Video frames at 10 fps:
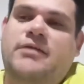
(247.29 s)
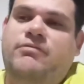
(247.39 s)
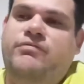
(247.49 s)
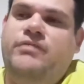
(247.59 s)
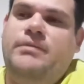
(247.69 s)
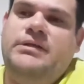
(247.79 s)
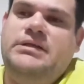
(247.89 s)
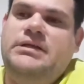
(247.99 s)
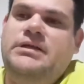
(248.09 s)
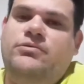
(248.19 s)
e fama e
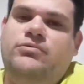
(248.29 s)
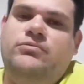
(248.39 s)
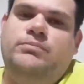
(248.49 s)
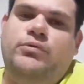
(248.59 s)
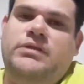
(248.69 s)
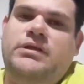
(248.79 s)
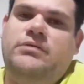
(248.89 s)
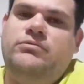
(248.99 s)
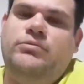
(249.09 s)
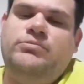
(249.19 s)
dinheiro,
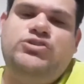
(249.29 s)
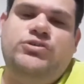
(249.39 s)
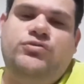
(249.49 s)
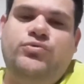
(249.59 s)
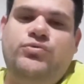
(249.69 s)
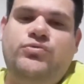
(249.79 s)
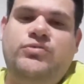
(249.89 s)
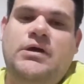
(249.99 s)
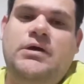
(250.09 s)
poder com o nome de Jesus.